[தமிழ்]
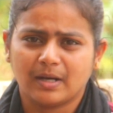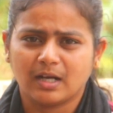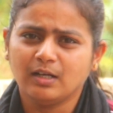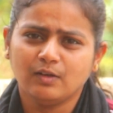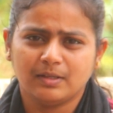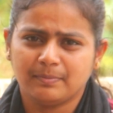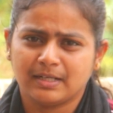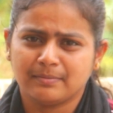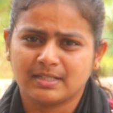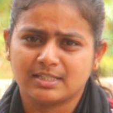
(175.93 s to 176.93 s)
மக்களோட
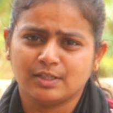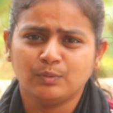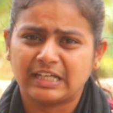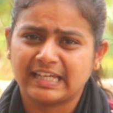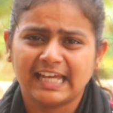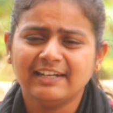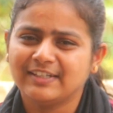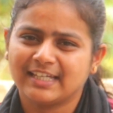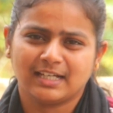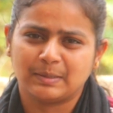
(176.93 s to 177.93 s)
பணமாச்சே உன்னை
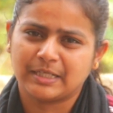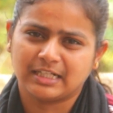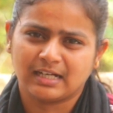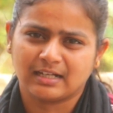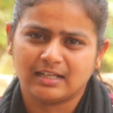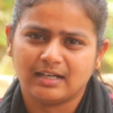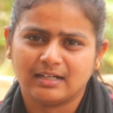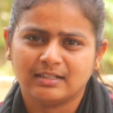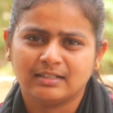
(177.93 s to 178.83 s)
கேள்வி கேட்க மாட்டாங்களா